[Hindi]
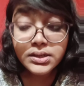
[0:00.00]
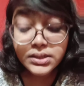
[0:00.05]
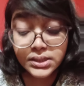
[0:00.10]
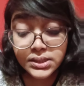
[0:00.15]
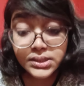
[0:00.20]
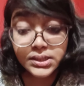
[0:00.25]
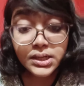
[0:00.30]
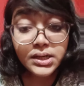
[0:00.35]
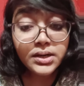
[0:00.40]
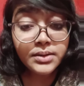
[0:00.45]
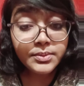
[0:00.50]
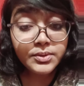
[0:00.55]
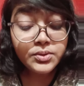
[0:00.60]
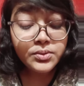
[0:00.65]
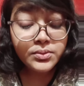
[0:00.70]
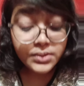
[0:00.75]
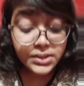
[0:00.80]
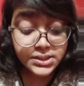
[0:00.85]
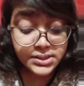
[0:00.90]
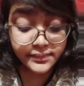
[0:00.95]
नीट का अभी
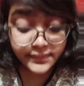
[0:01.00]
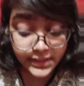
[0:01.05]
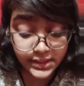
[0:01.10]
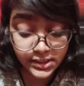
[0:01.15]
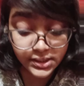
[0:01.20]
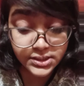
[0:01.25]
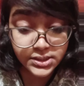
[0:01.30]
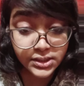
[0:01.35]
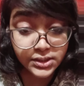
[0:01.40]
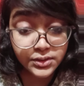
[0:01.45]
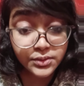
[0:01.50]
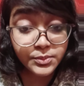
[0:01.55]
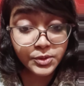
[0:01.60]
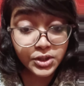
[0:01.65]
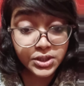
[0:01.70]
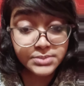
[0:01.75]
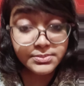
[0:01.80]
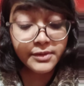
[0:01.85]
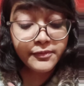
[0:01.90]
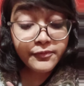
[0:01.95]
थोड़ा सा वेट कर सकते हैं
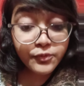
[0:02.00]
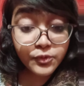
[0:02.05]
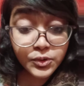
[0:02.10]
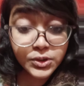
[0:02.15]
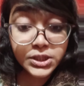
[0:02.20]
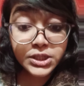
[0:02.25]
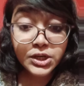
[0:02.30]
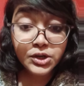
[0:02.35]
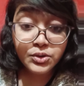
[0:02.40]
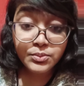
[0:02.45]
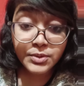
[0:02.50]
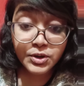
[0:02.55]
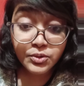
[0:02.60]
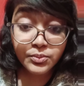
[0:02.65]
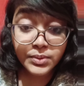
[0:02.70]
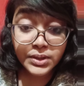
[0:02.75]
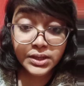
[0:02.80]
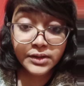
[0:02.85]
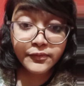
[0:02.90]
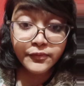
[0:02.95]
बिकॉज मैं फोर्थ ईयर में
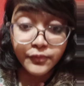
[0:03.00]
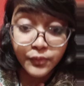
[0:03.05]
हूँ अभी